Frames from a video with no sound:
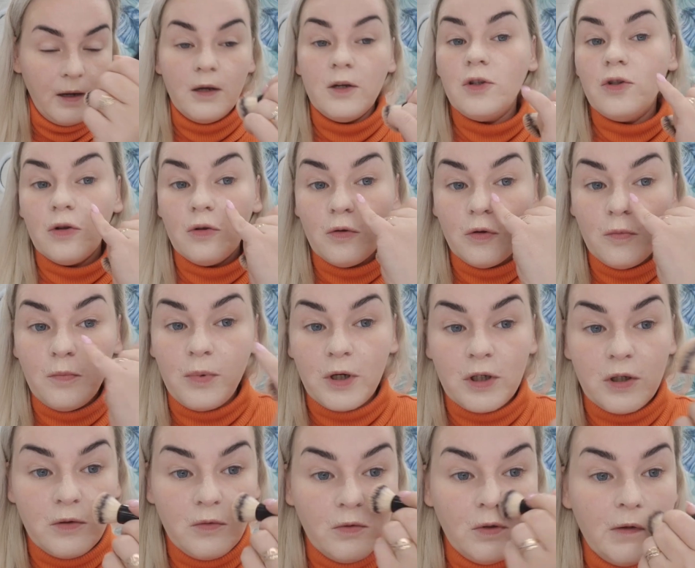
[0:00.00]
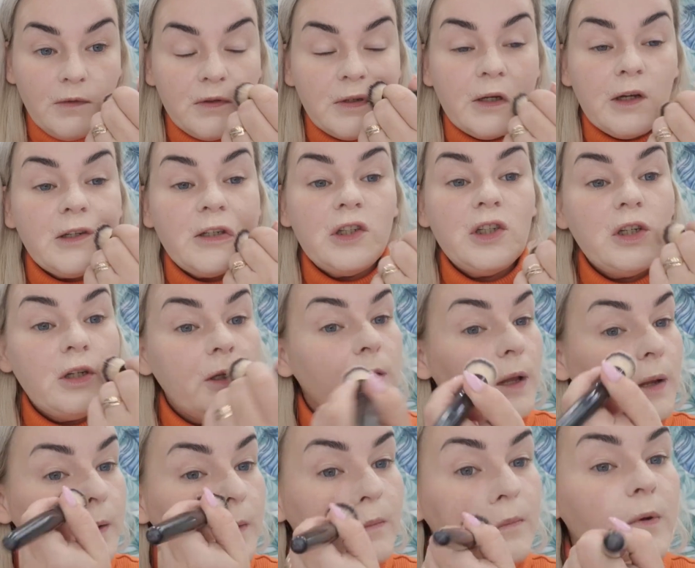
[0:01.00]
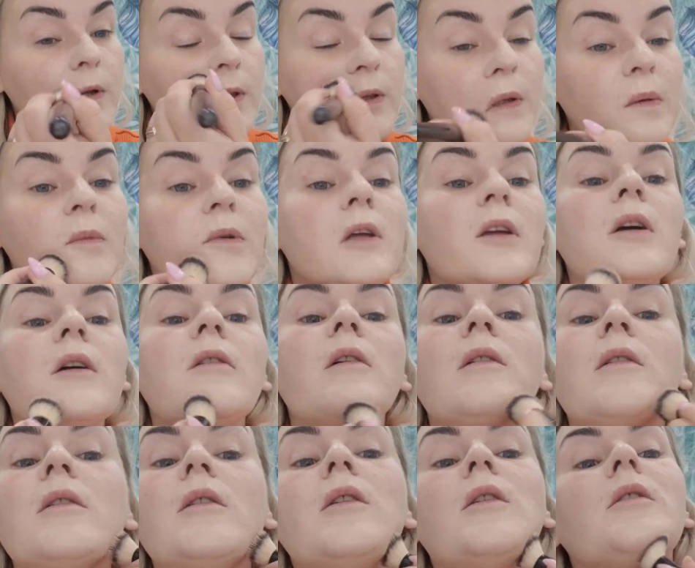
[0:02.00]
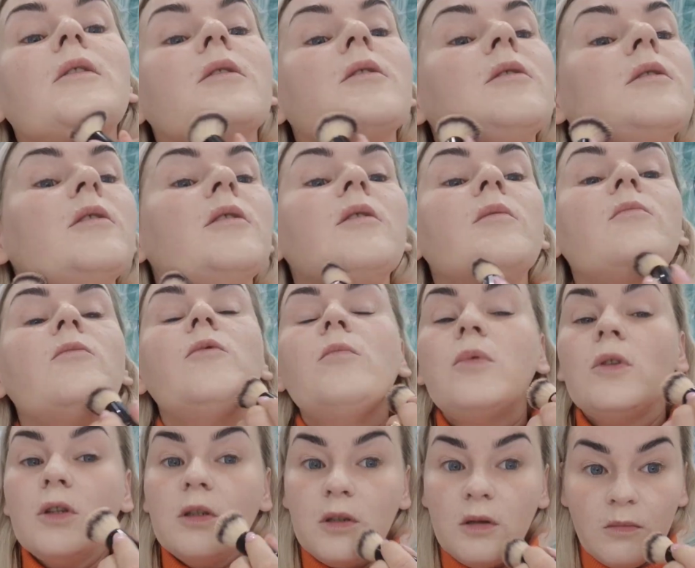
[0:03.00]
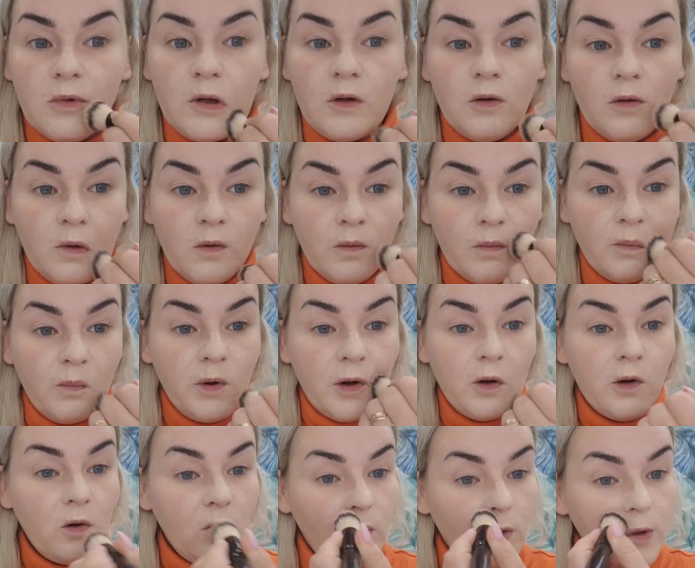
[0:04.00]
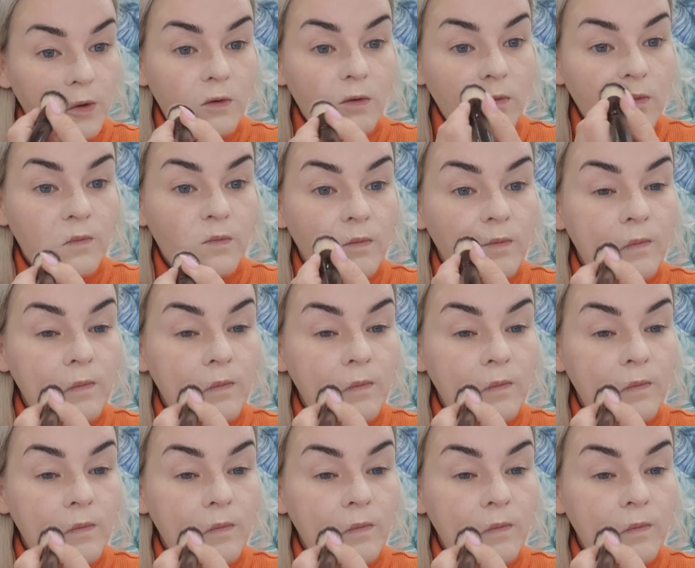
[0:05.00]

Еще тут простуда вскочила, поэтому я таким образом ее покрою.